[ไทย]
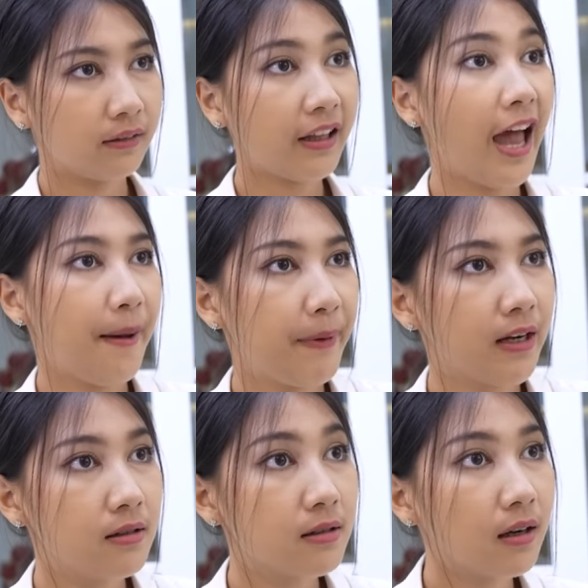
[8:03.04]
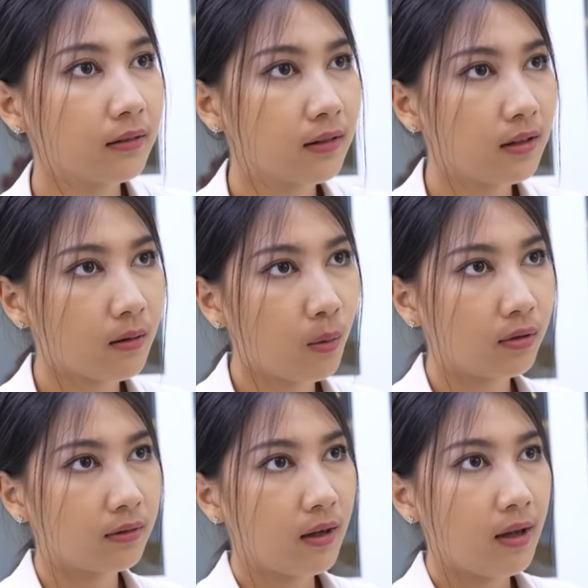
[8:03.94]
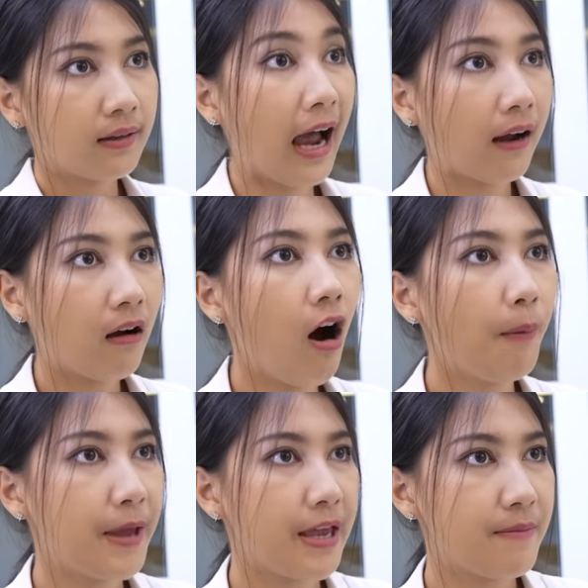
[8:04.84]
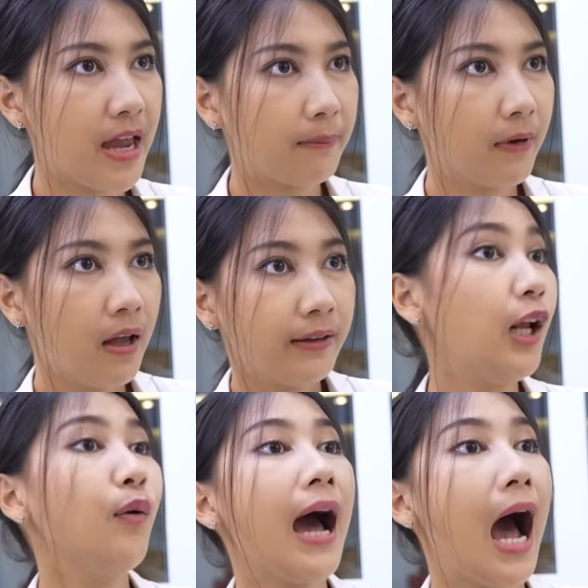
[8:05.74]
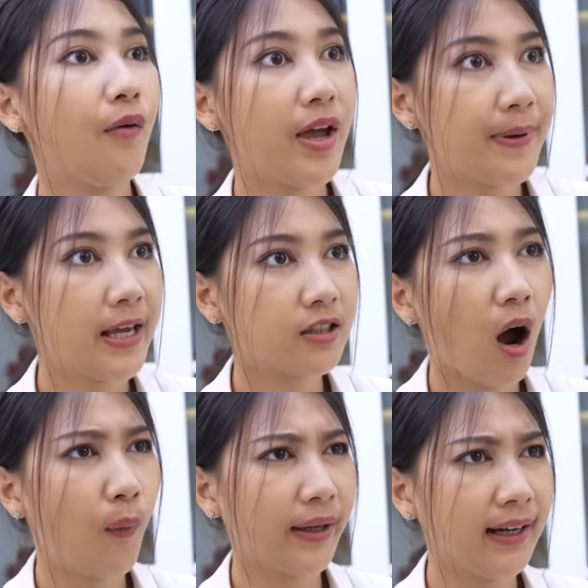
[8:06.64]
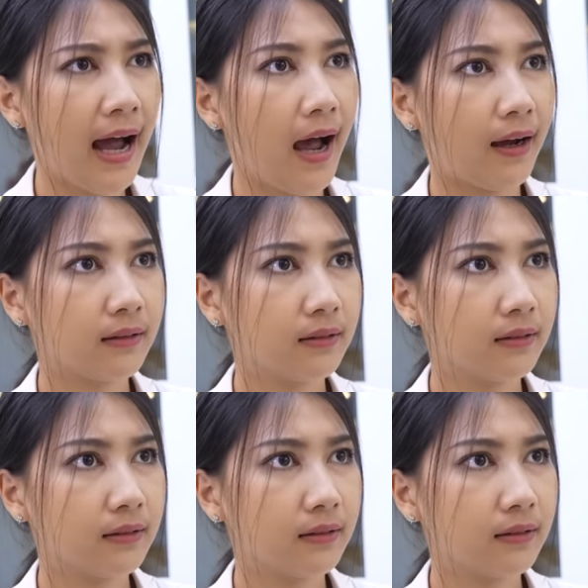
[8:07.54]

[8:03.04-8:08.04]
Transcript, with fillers: แต่เป็นเรื่องที่คุณ กักห้องพรีเมียม ที่ลูกค้า VIP จองไว้ต่างหาก